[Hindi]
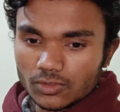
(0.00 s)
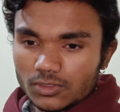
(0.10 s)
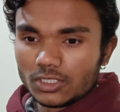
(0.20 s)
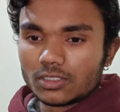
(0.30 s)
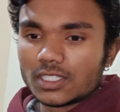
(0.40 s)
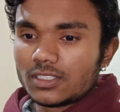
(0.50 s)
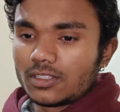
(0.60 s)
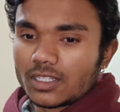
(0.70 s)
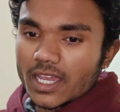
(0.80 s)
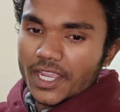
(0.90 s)
तो जितना
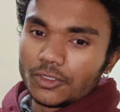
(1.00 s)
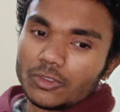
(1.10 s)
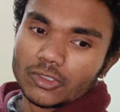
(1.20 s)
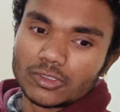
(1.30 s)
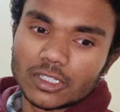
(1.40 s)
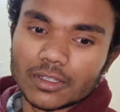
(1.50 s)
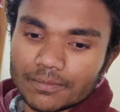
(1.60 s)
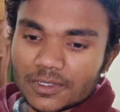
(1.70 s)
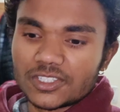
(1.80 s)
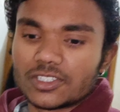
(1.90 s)
जितना हाइट होगा उतना
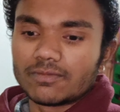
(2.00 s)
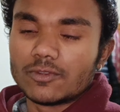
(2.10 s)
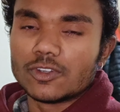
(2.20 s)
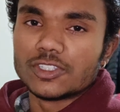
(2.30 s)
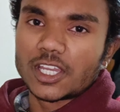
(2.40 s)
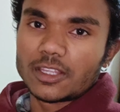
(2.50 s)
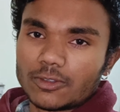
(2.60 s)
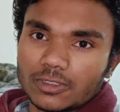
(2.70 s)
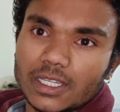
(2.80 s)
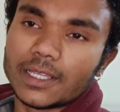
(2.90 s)
टेम्परेचर बहुत ज़्यादा
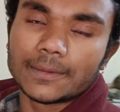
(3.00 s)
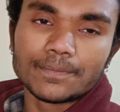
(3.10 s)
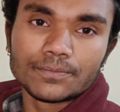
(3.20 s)
होता है